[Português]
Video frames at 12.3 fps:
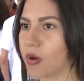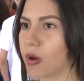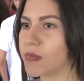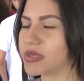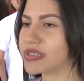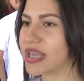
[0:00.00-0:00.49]

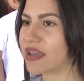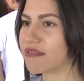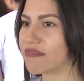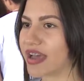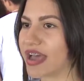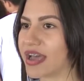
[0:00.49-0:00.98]

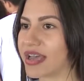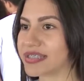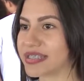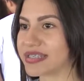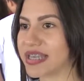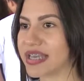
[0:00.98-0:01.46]
observar a
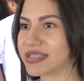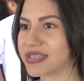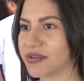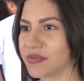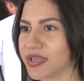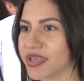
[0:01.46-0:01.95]

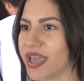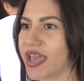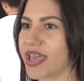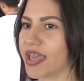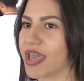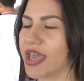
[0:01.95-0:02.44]
sensação que
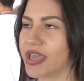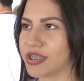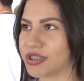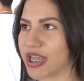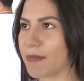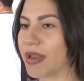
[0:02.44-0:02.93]
é
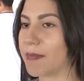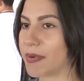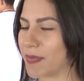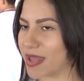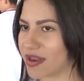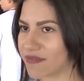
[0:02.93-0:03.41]
estar pela
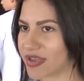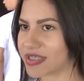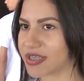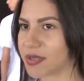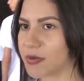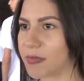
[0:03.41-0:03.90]
primeira vez
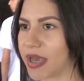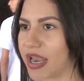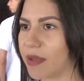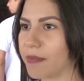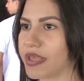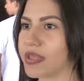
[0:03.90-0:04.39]
aqui no
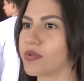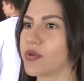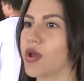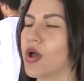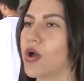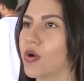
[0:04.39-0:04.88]
Parlamento,
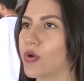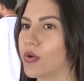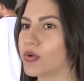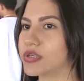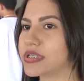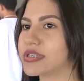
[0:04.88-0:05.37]

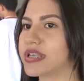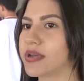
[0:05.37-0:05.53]
onde,